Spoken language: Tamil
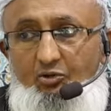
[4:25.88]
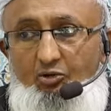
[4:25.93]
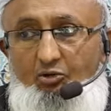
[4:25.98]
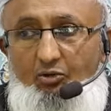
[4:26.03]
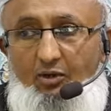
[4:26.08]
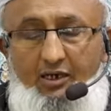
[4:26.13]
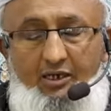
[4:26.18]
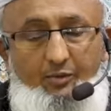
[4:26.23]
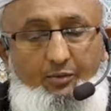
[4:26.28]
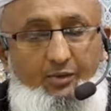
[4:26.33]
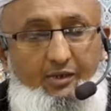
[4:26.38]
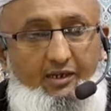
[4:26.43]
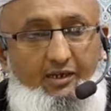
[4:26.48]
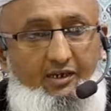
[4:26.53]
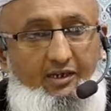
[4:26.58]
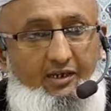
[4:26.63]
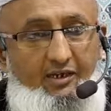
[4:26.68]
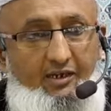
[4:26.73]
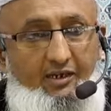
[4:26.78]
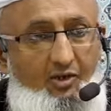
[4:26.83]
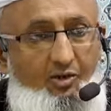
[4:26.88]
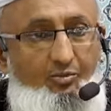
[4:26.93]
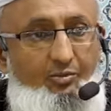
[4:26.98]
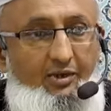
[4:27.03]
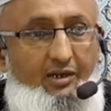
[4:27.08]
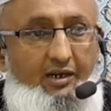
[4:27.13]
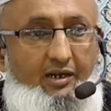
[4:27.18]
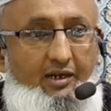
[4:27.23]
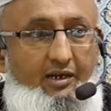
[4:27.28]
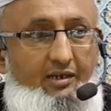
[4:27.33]

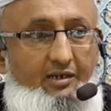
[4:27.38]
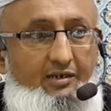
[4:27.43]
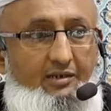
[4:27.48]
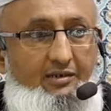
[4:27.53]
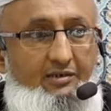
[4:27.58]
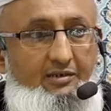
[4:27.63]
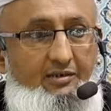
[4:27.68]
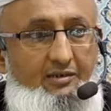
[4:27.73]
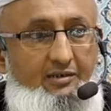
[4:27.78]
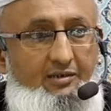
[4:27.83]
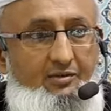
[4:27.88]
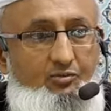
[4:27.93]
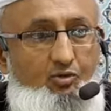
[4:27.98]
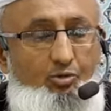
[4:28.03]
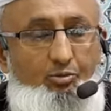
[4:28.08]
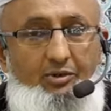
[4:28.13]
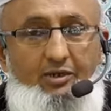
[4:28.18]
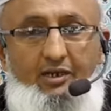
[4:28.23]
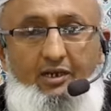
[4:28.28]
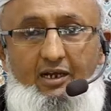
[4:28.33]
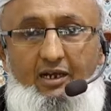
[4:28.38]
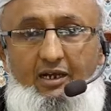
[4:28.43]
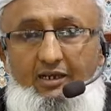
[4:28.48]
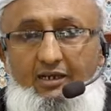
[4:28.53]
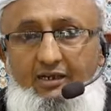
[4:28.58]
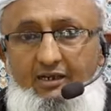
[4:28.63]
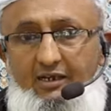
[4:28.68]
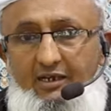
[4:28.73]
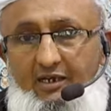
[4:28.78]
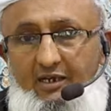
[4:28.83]
உருவாக்கப்பட்டிருக்கிறோம் என்றால்
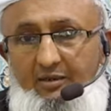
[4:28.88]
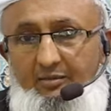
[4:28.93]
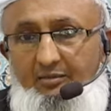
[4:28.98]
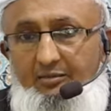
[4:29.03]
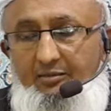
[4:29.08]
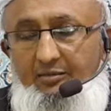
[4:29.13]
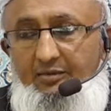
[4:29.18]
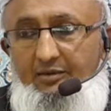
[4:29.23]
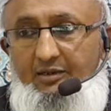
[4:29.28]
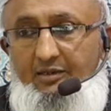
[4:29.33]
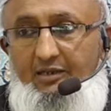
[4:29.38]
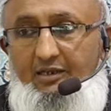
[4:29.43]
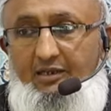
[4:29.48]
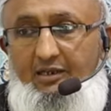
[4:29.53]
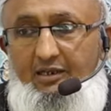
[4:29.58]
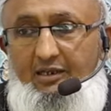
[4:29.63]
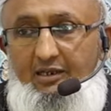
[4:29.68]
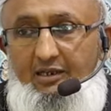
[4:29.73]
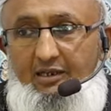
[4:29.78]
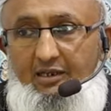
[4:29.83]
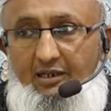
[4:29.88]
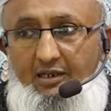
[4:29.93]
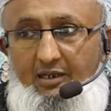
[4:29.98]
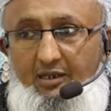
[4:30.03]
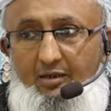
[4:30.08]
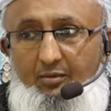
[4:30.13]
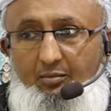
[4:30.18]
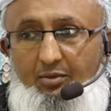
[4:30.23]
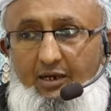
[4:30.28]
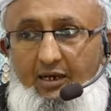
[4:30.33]
மூமின்களாகிய நாம்
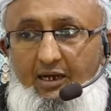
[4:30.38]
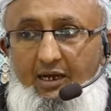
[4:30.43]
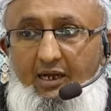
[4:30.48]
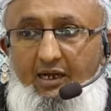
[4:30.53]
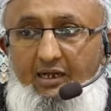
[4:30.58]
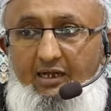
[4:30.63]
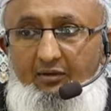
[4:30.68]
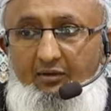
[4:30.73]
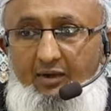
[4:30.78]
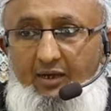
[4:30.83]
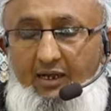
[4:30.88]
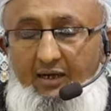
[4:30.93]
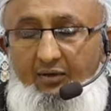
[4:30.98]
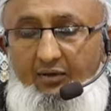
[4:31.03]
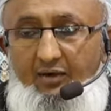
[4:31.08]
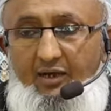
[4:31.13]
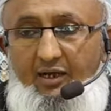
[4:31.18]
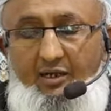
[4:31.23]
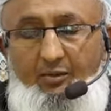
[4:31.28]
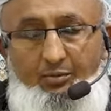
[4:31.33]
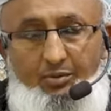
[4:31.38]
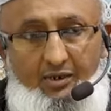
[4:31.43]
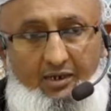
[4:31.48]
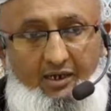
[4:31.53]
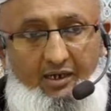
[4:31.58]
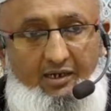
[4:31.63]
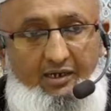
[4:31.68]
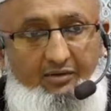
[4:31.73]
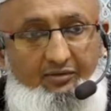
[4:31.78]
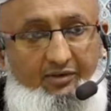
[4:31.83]
பாராட்ட வேண்டியவர்களை
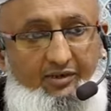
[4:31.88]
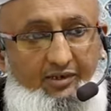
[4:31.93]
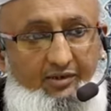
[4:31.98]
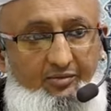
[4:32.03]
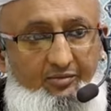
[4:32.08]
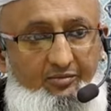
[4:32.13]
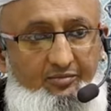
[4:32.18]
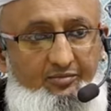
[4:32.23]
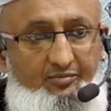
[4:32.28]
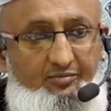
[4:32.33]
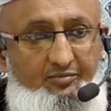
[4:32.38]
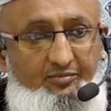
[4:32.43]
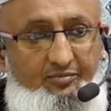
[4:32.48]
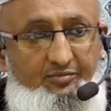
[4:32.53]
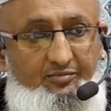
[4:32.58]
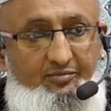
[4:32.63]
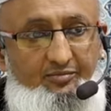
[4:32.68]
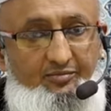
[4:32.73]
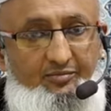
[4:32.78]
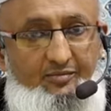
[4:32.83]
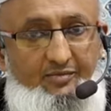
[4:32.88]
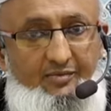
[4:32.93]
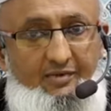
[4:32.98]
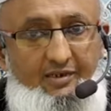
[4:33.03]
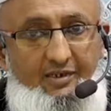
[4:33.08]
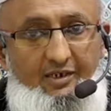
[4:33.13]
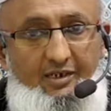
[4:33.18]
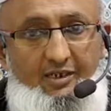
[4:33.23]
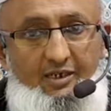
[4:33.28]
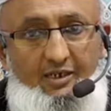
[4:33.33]
பாராட்ட வேண்டும்
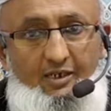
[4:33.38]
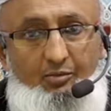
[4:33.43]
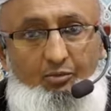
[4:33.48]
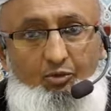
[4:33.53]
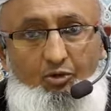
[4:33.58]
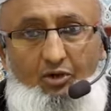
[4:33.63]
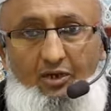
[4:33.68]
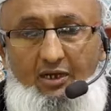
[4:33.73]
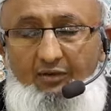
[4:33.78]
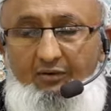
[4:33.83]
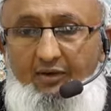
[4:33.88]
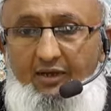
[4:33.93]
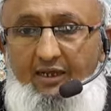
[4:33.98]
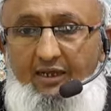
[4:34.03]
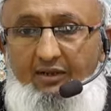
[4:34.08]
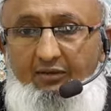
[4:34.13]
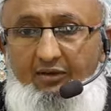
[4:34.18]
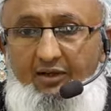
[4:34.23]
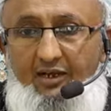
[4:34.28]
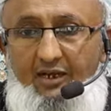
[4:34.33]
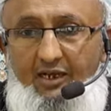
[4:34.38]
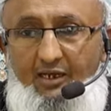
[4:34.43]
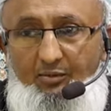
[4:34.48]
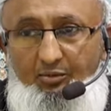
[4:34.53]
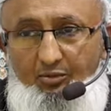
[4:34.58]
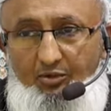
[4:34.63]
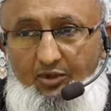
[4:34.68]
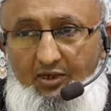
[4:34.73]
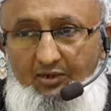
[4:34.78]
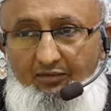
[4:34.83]
புகழ வேண்டியவர்களை
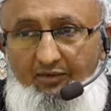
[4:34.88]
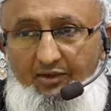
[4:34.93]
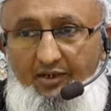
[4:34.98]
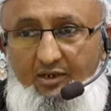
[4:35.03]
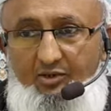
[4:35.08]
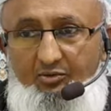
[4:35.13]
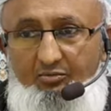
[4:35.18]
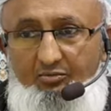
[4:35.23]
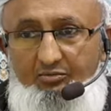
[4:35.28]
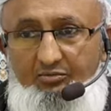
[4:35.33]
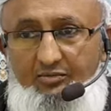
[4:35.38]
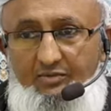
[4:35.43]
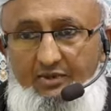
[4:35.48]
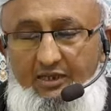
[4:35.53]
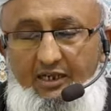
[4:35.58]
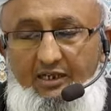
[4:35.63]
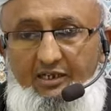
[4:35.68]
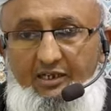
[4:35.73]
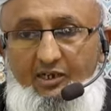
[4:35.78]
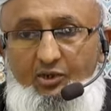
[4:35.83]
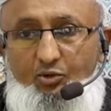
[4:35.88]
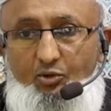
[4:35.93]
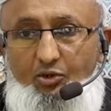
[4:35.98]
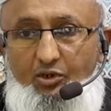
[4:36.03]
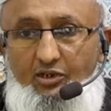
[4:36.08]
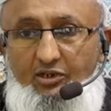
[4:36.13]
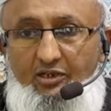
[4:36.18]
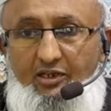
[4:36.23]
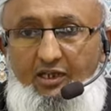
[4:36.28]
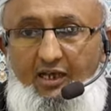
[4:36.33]
புகழ வேண்டும் தட்டி
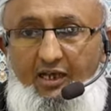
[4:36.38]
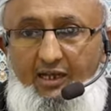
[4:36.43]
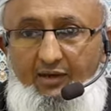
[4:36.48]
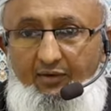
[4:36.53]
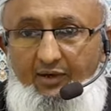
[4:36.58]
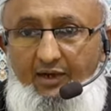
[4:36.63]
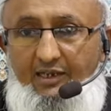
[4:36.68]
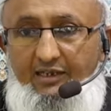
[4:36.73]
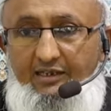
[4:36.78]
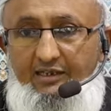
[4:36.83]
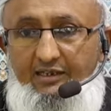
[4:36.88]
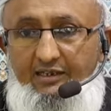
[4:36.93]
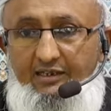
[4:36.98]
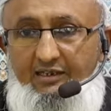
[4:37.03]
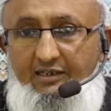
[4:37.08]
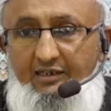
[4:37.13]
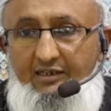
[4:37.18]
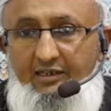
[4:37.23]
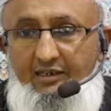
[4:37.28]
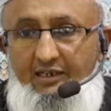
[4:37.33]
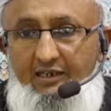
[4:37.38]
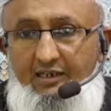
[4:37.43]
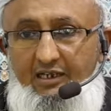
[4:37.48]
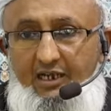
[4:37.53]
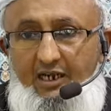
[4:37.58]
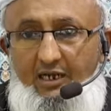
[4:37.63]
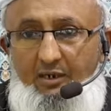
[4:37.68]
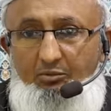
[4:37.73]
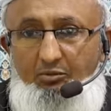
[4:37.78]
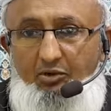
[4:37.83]
கொடுத்து அரவணைத்து
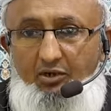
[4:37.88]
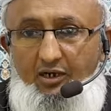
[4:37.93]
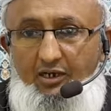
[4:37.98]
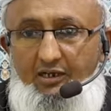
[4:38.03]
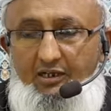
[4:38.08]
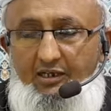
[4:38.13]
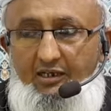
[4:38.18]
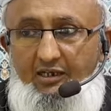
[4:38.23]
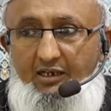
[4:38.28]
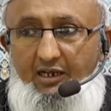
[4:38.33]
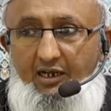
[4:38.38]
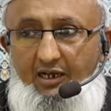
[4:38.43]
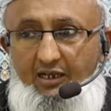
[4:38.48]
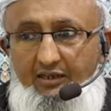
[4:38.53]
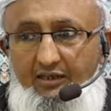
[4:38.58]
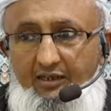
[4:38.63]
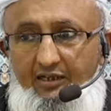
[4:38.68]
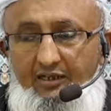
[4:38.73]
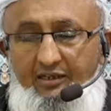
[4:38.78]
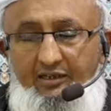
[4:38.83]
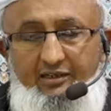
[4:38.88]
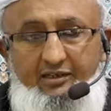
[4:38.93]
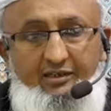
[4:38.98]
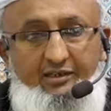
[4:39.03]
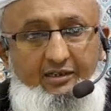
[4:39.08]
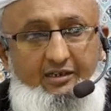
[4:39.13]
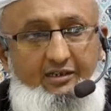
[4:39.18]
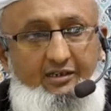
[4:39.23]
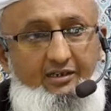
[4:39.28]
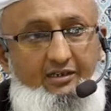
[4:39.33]
அன்பு காட்டி ஆதரித்து